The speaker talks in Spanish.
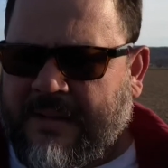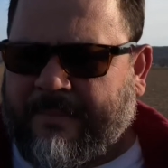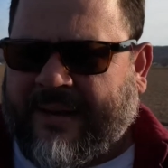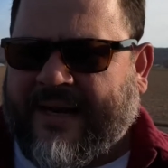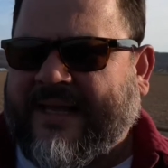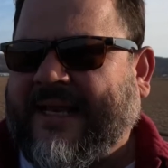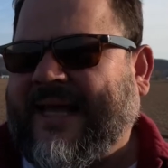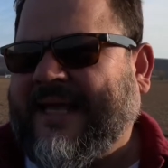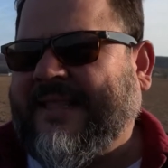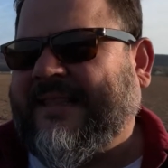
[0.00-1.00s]
para que
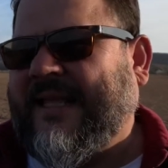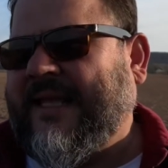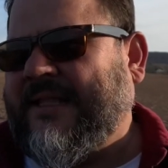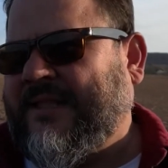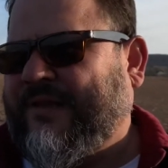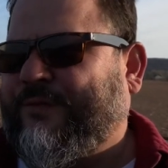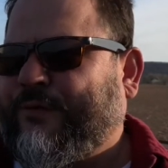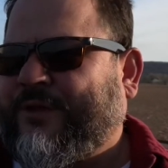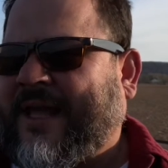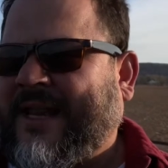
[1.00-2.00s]
la gente
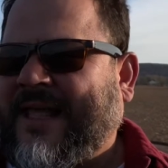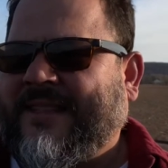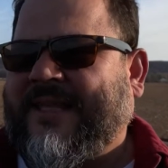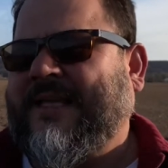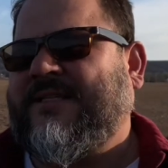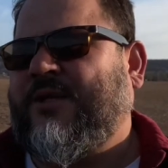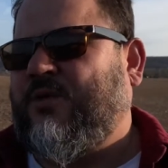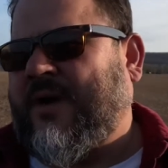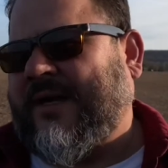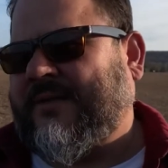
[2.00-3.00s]
disfrutara de este
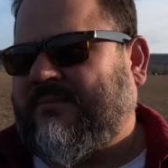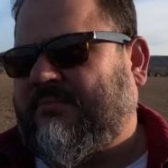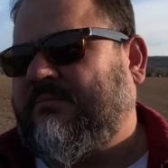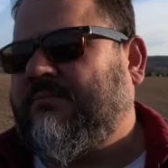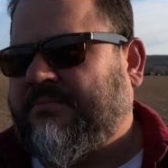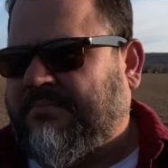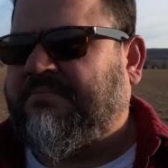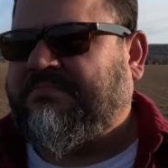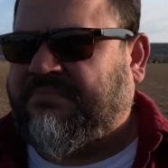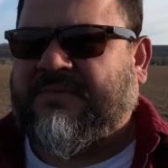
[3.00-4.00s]
lugar
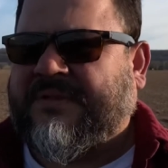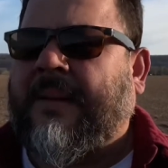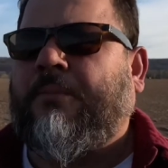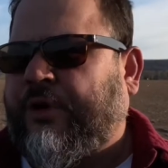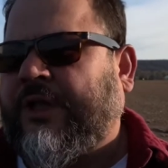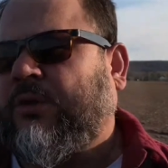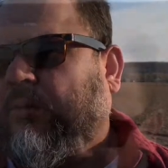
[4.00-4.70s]
tan bonito.